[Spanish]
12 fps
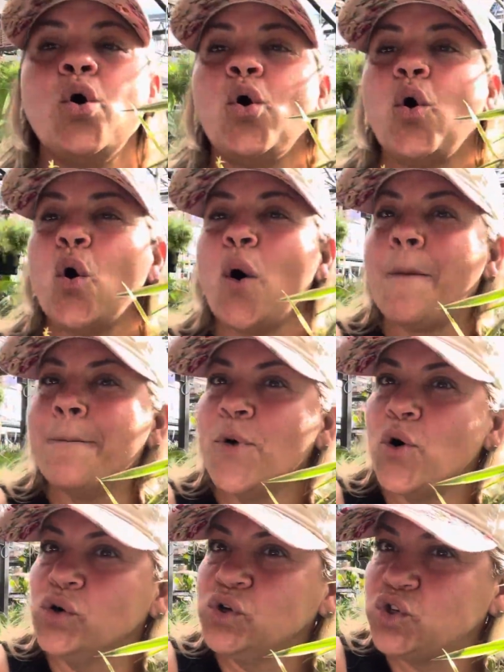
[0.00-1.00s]

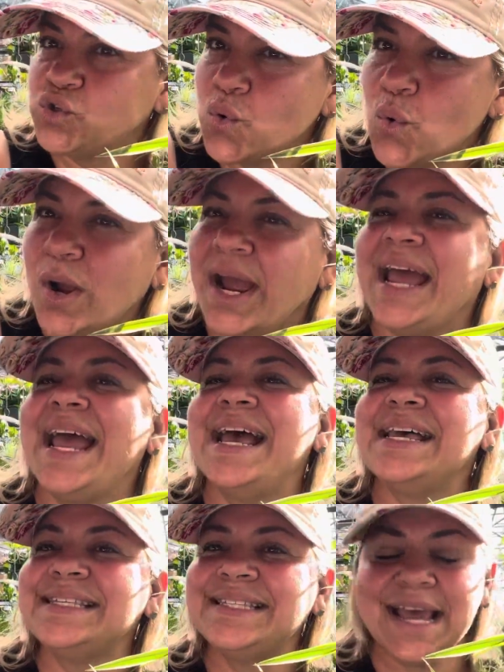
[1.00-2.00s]
como
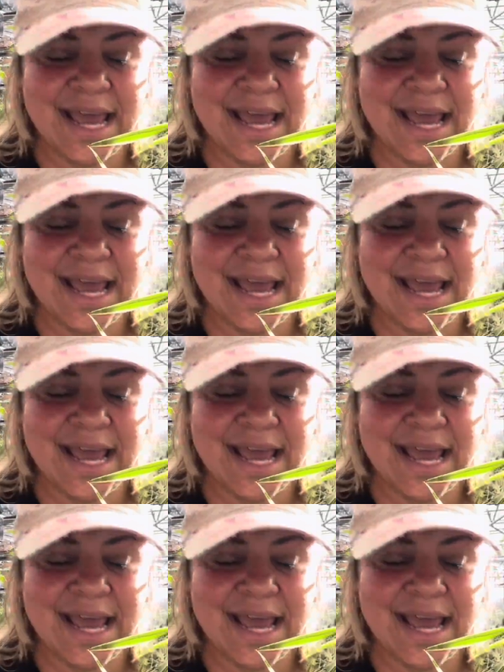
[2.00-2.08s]
Ese